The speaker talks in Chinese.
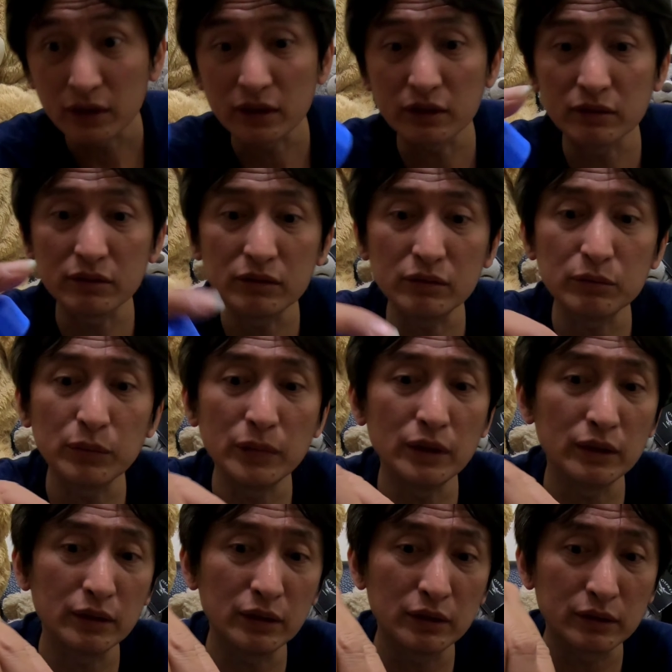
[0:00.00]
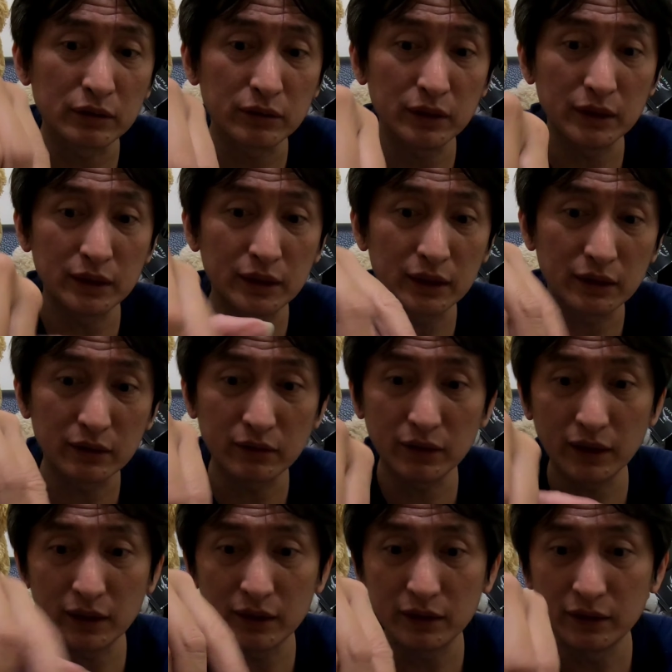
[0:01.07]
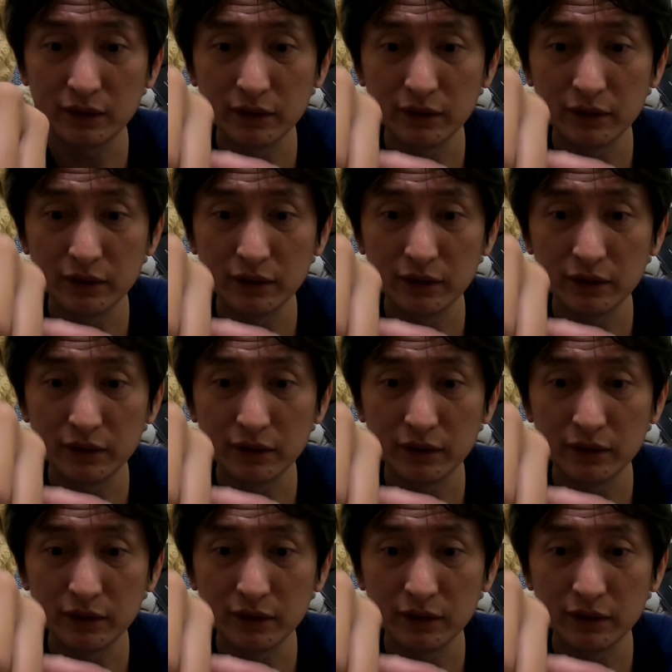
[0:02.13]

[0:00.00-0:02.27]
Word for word: 似乎没有漏水的情况